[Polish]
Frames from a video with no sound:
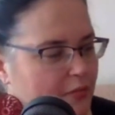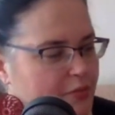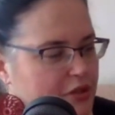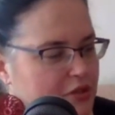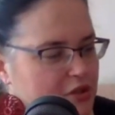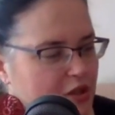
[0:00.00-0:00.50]

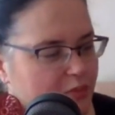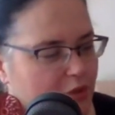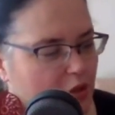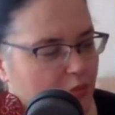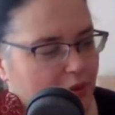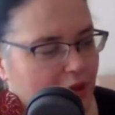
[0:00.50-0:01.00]
przez
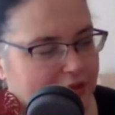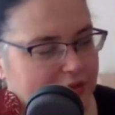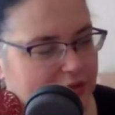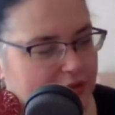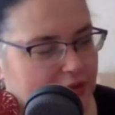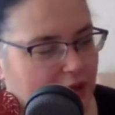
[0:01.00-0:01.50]
siebie
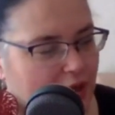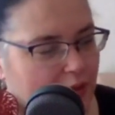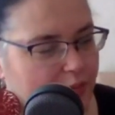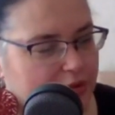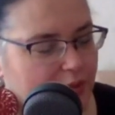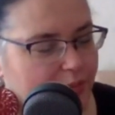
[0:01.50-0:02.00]
obrazy
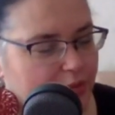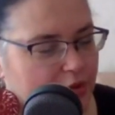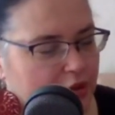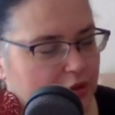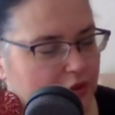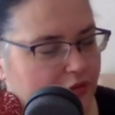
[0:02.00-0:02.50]
albo
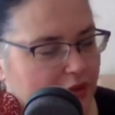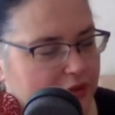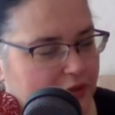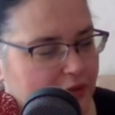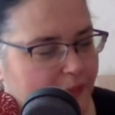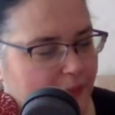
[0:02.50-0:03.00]

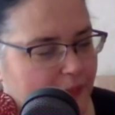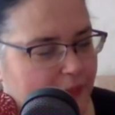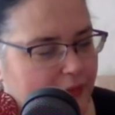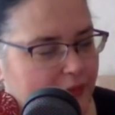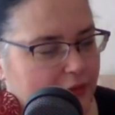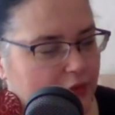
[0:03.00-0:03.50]
zaprojektowane
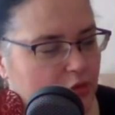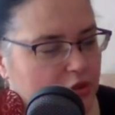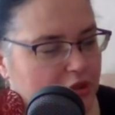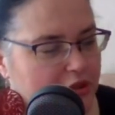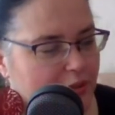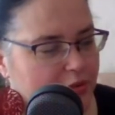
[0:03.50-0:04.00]
i
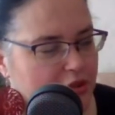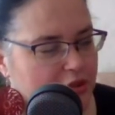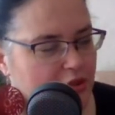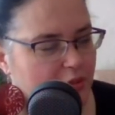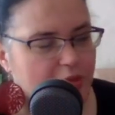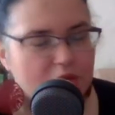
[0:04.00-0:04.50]
uszyte
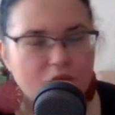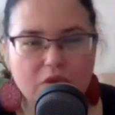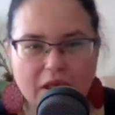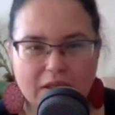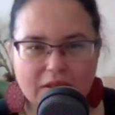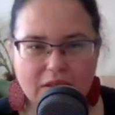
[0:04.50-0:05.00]
przez siebie
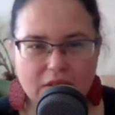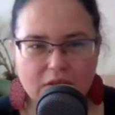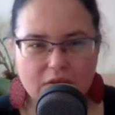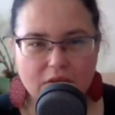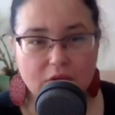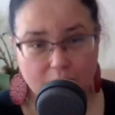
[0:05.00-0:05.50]

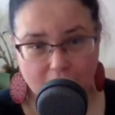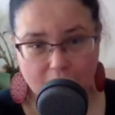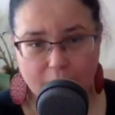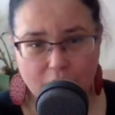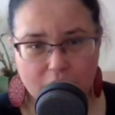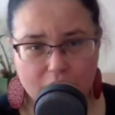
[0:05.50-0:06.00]
sukienki. To
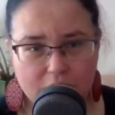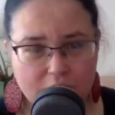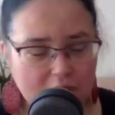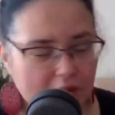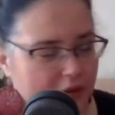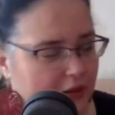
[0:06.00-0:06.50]
mnie boli.
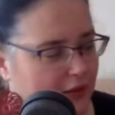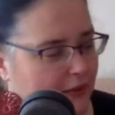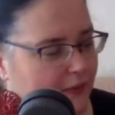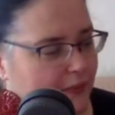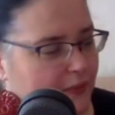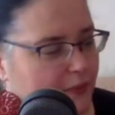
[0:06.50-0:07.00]

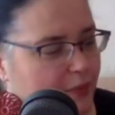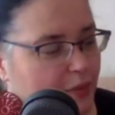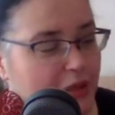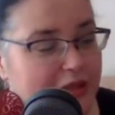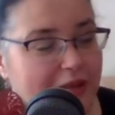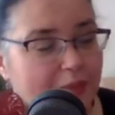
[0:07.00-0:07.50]

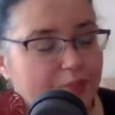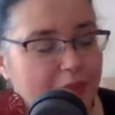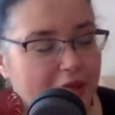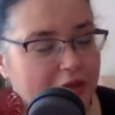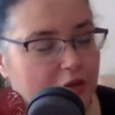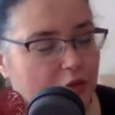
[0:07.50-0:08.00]
Pamiętam
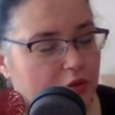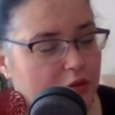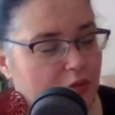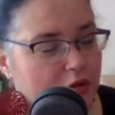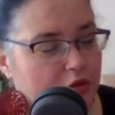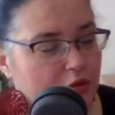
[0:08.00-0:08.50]
piękną
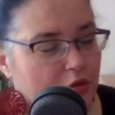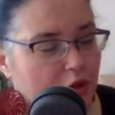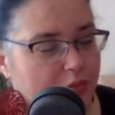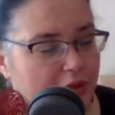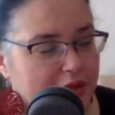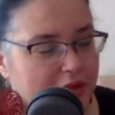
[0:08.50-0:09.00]
i mądrą
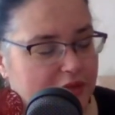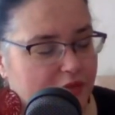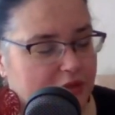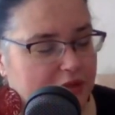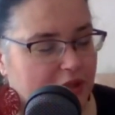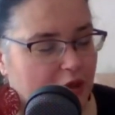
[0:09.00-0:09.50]
kobietę z
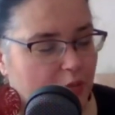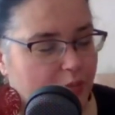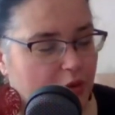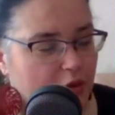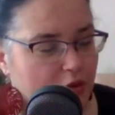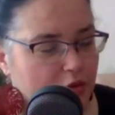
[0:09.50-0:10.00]
własnego
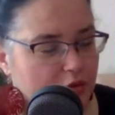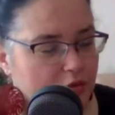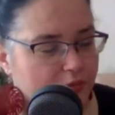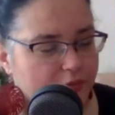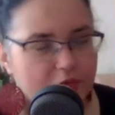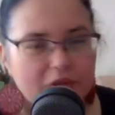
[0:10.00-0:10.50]

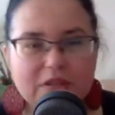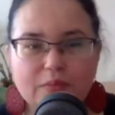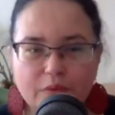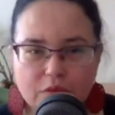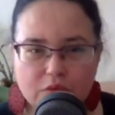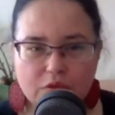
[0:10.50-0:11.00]
pokoju.
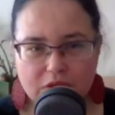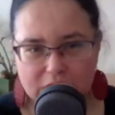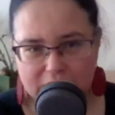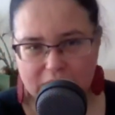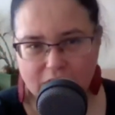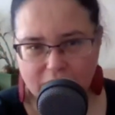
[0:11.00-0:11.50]
Własny pokój to
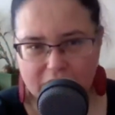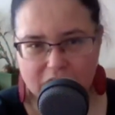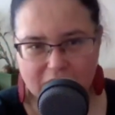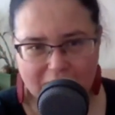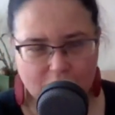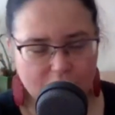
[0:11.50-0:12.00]
jest cykl
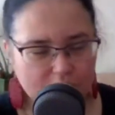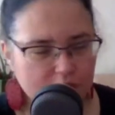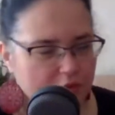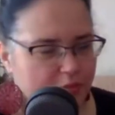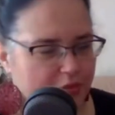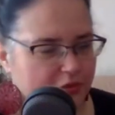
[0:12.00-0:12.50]
warsztatów,
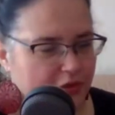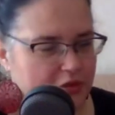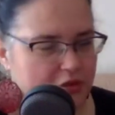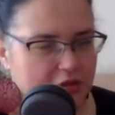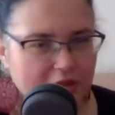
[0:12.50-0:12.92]
który prowadzi